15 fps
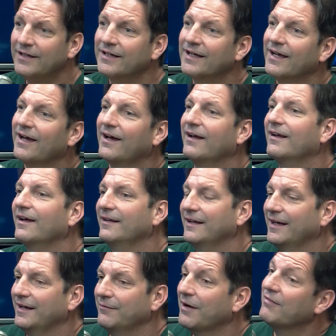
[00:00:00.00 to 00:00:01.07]
que era
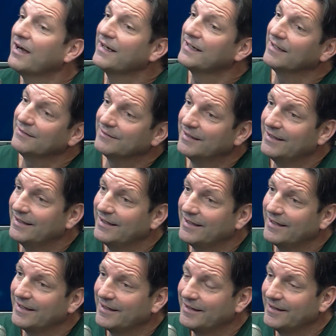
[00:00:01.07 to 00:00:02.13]
de Bavaria,
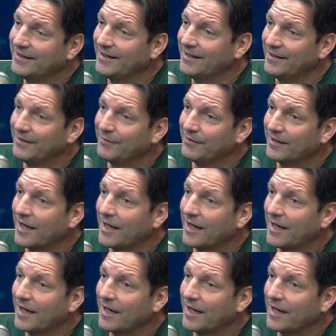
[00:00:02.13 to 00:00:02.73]
de eh,